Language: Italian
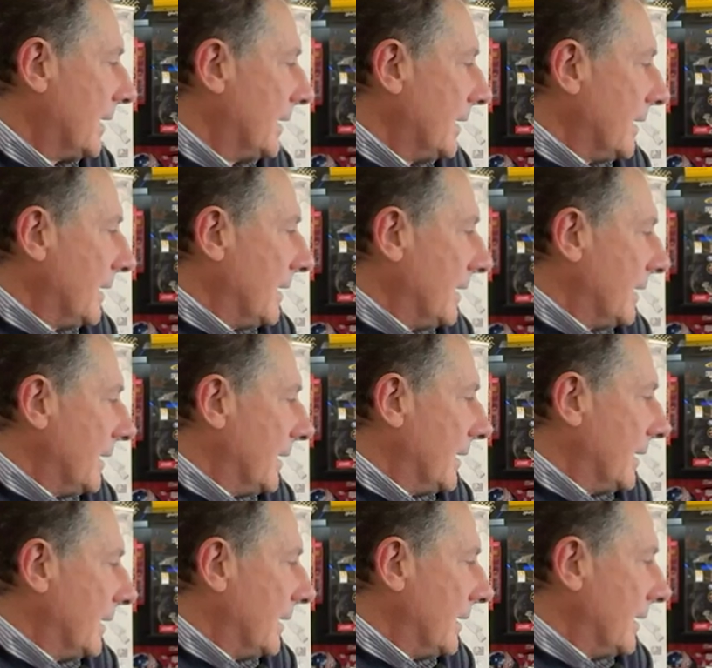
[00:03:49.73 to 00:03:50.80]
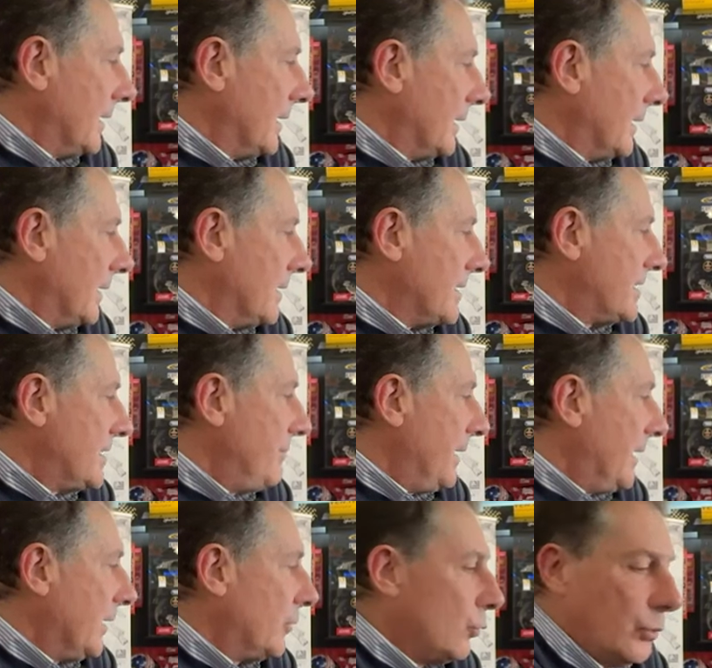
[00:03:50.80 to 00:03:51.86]
eh, eh,
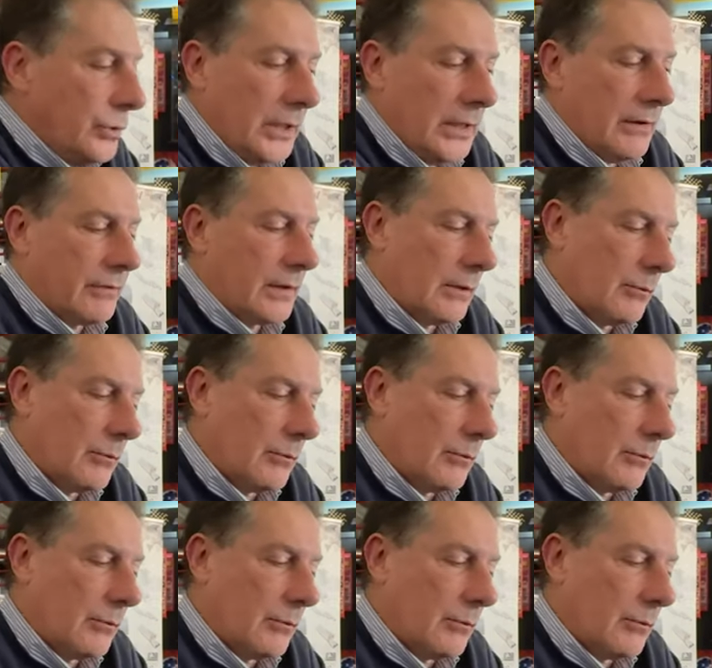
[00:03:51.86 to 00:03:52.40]
similitudine fra